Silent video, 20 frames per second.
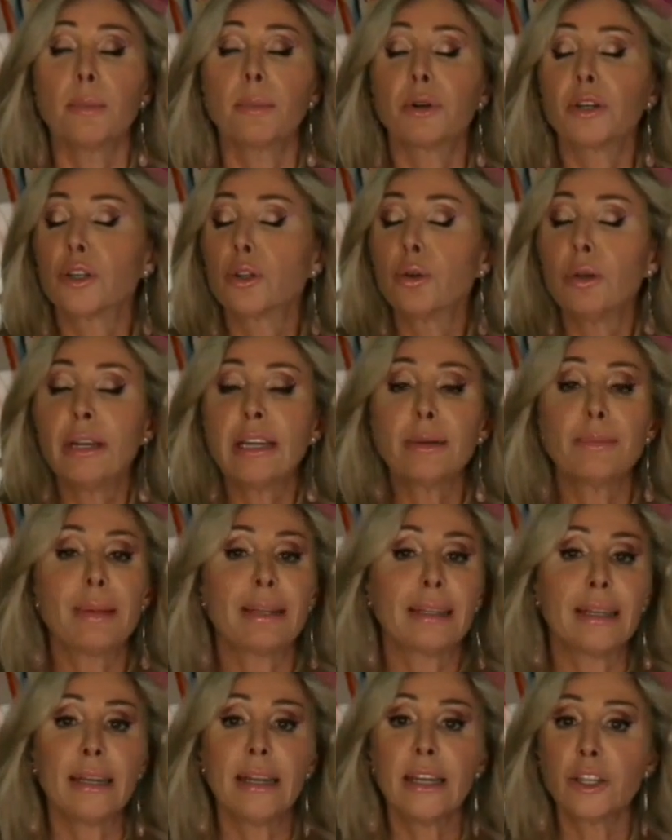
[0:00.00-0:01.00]
pues tú les
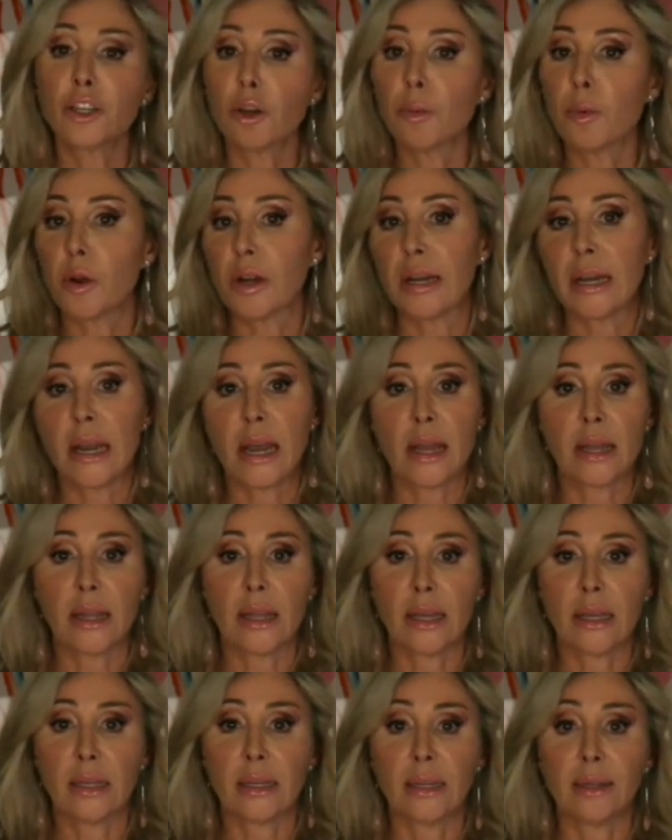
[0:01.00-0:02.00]
mantienes como
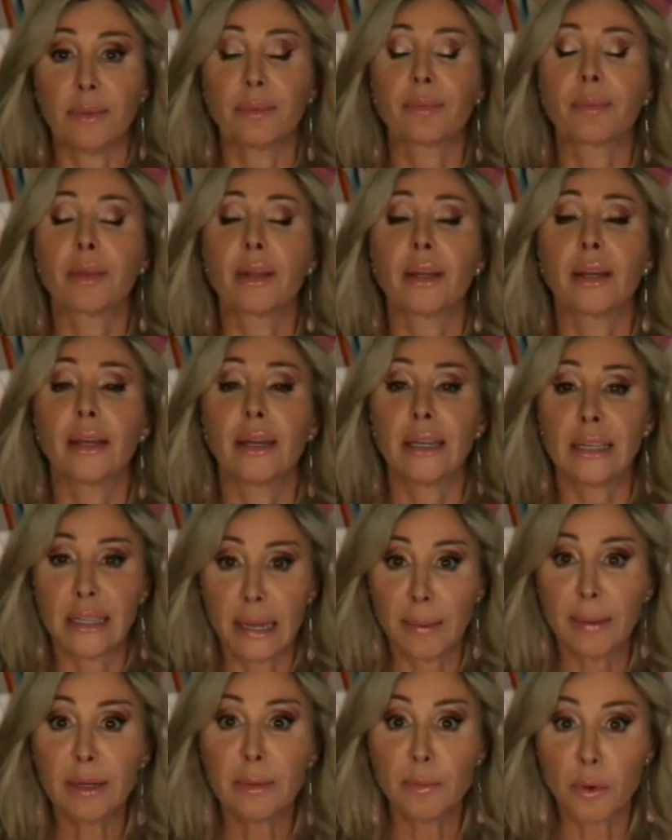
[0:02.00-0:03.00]
clientes. ¿Y
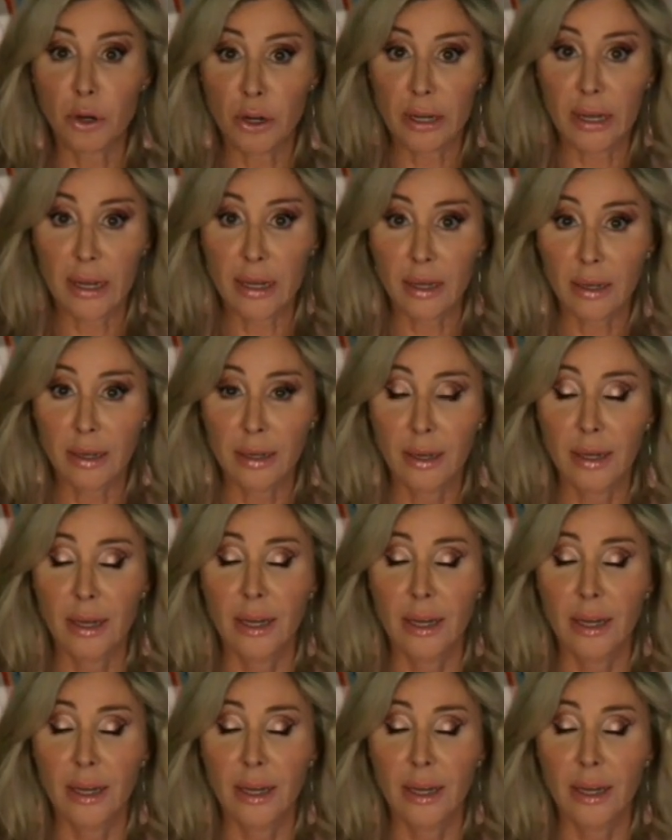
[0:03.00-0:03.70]
sabes por qué?